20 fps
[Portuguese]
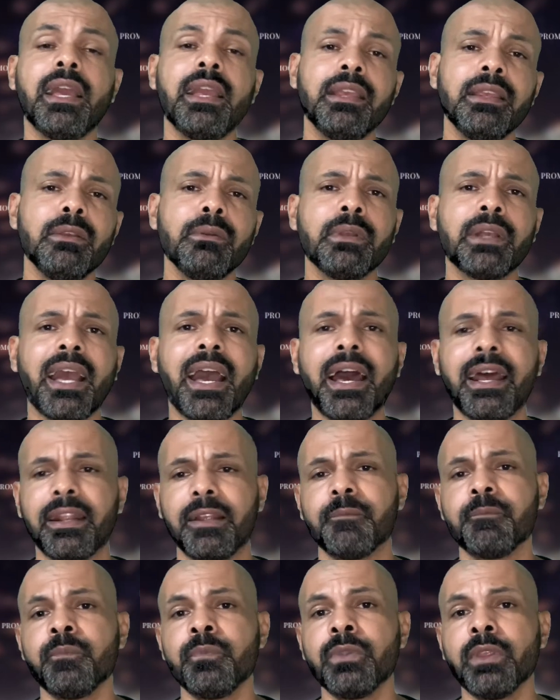aí,
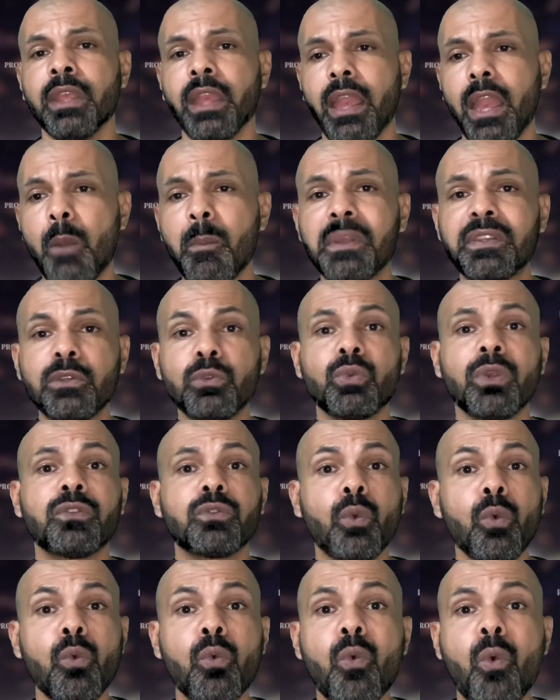cara, é uma
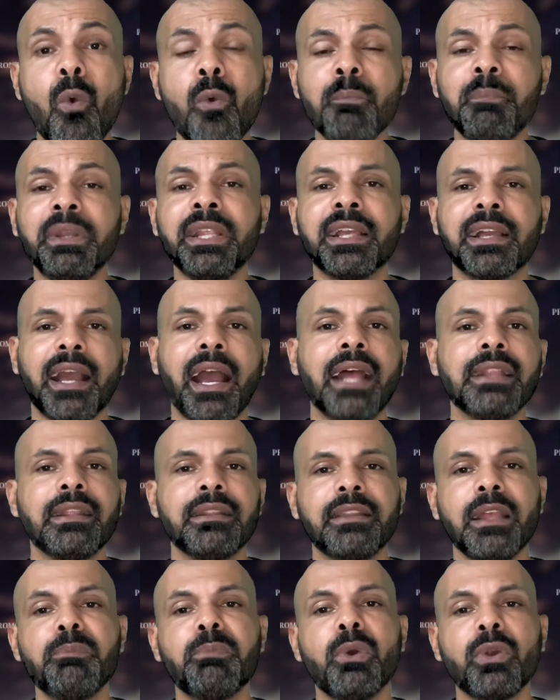situação complicada,
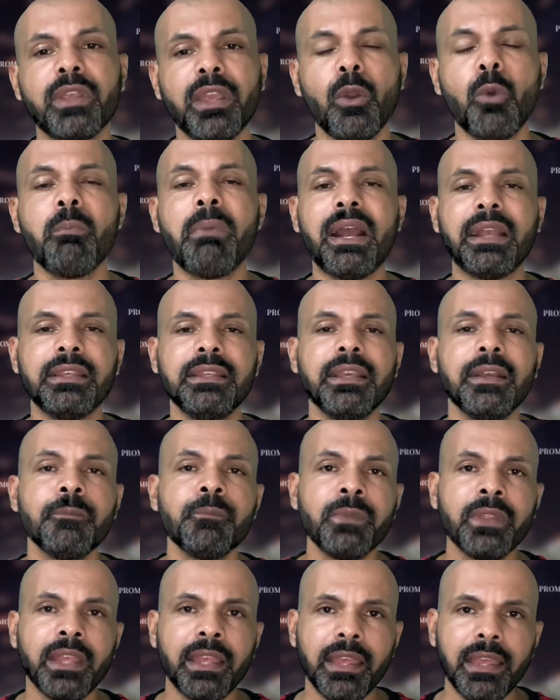até porque o Bahia,